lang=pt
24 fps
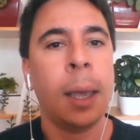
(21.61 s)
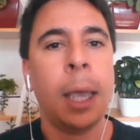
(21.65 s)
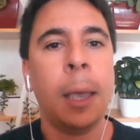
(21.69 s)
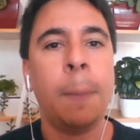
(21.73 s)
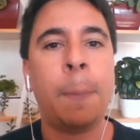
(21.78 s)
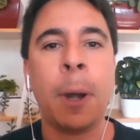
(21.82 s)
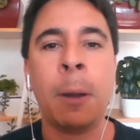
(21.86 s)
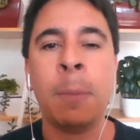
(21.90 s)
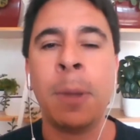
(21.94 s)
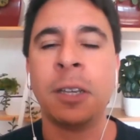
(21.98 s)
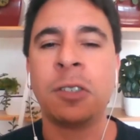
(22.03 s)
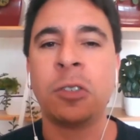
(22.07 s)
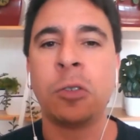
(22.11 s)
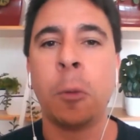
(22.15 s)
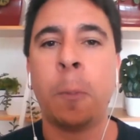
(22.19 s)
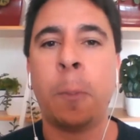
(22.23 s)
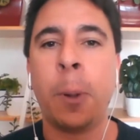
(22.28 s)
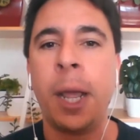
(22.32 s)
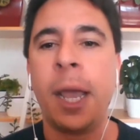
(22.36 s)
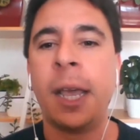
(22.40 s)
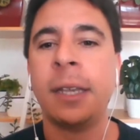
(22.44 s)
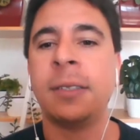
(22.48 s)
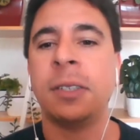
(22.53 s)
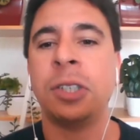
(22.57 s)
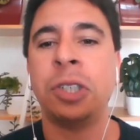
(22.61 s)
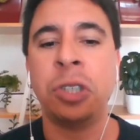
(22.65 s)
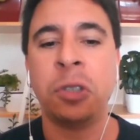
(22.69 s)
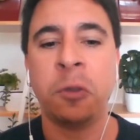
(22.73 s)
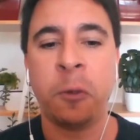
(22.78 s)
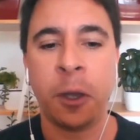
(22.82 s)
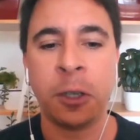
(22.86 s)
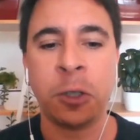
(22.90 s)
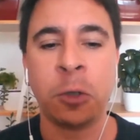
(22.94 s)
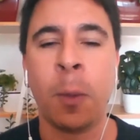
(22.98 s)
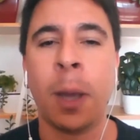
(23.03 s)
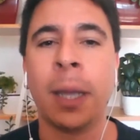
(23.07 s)
E para minha surpresa, a gente
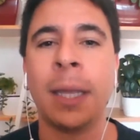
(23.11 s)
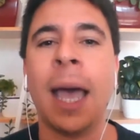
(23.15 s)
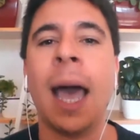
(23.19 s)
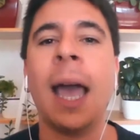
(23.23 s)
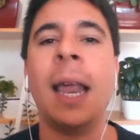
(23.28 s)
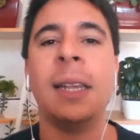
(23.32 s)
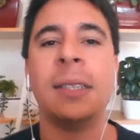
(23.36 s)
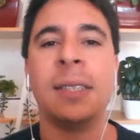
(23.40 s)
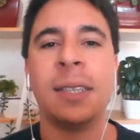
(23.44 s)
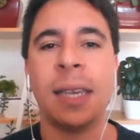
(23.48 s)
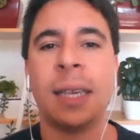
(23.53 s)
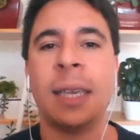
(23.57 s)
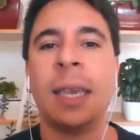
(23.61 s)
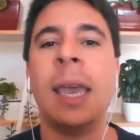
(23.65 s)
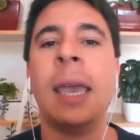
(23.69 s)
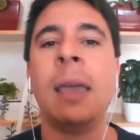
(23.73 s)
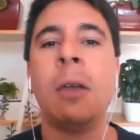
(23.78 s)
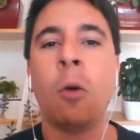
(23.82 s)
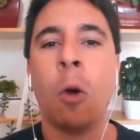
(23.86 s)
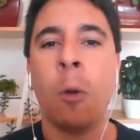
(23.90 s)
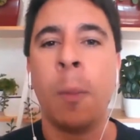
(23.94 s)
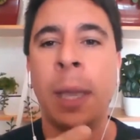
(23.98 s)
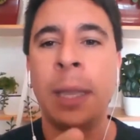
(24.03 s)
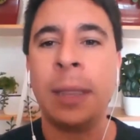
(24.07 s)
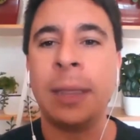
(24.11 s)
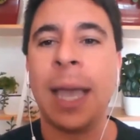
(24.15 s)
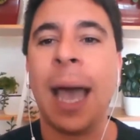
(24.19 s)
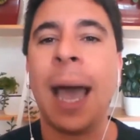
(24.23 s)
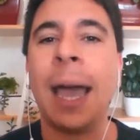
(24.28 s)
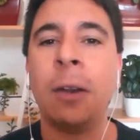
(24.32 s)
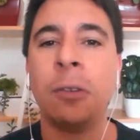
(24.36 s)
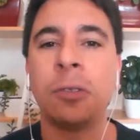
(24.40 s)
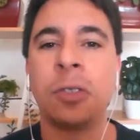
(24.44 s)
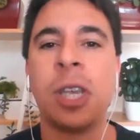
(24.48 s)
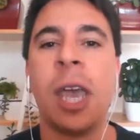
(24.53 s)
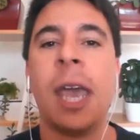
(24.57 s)
fez uma análise aqui em
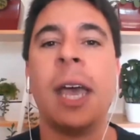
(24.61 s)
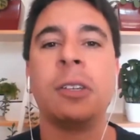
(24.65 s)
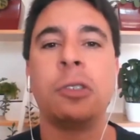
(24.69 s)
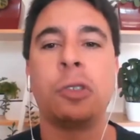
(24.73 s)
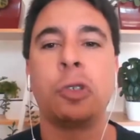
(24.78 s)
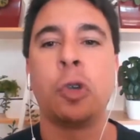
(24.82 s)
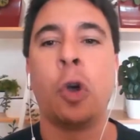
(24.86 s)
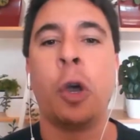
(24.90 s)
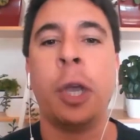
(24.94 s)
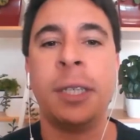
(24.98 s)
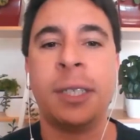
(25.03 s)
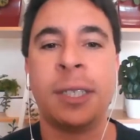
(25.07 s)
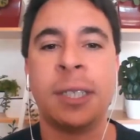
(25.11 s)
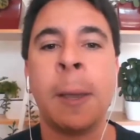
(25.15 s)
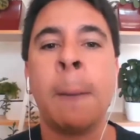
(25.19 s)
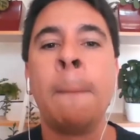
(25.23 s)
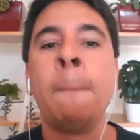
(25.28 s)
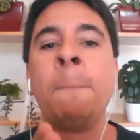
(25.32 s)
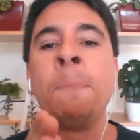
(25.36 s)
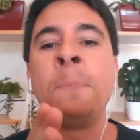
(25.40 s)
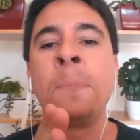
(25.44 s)
comentários, reações